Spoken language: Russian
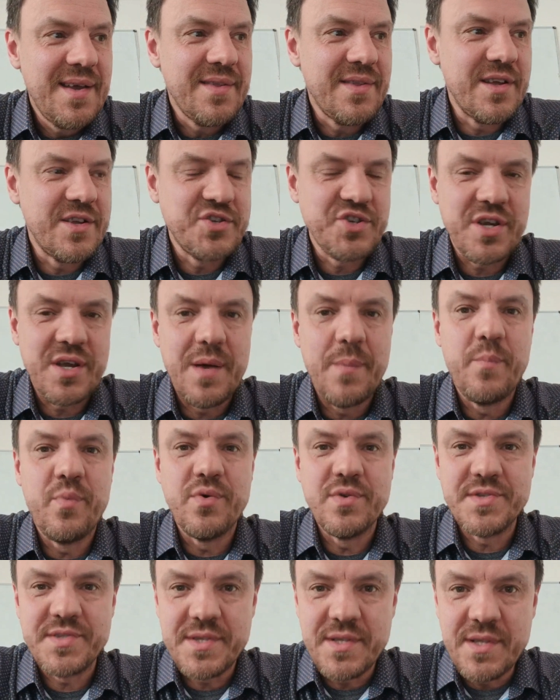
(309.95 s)
Дальше
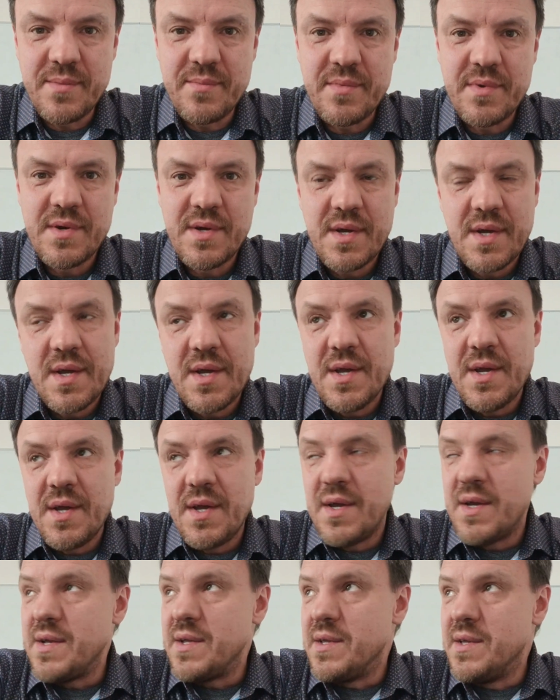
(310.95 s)
апостолом
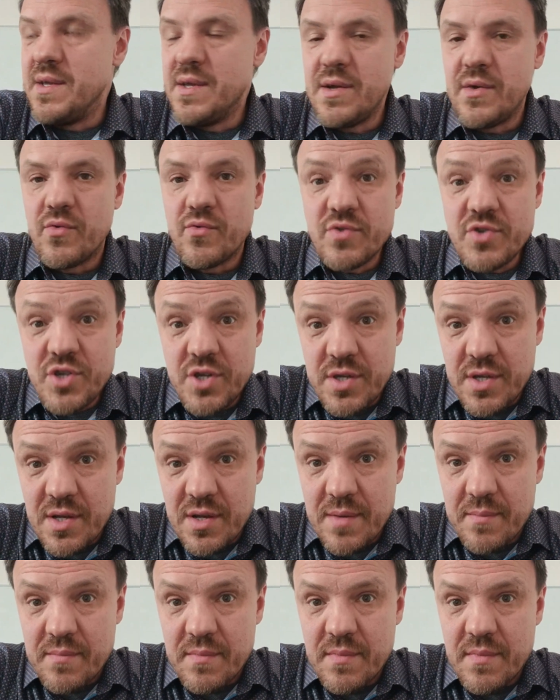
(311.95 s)
и
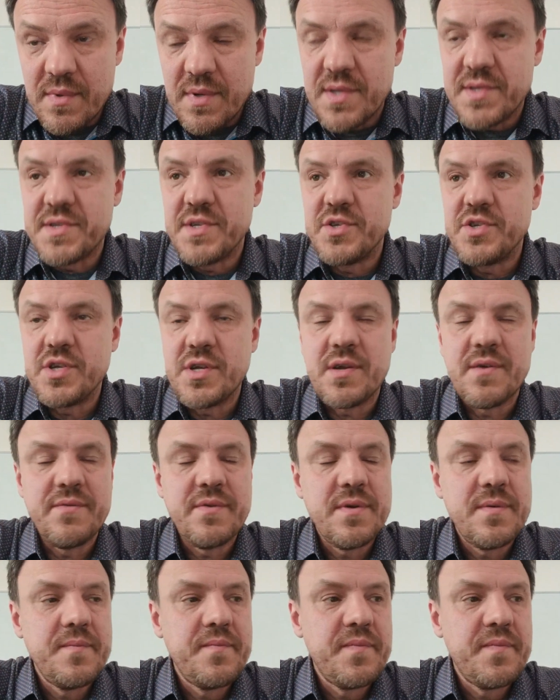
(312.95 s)
учителем язычников.